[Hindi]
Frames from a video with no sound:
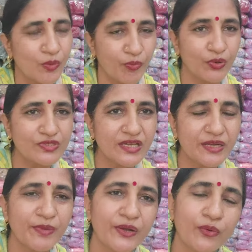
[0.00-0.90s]
बहुत
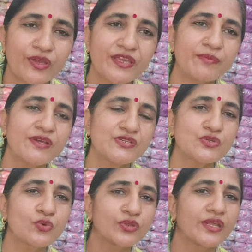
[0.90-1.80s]
सारी बहनों के ये
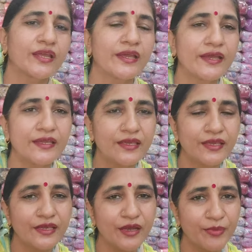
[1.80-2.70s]
मैसेज होते हैं
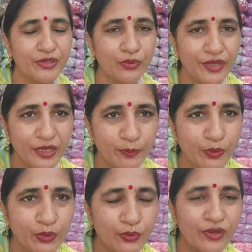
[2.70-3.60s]
कि हमें तो एक
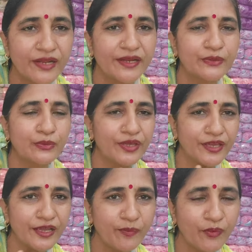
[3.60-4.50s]
पौंड ऊन लेने तो
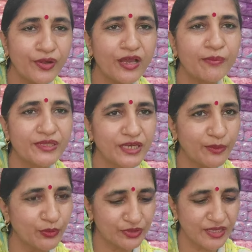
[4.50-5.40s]
एक पौंड का
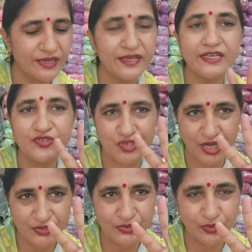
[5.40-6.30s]
मतलब होता है
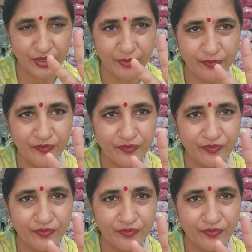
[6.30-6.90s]
चार सौ ग्राम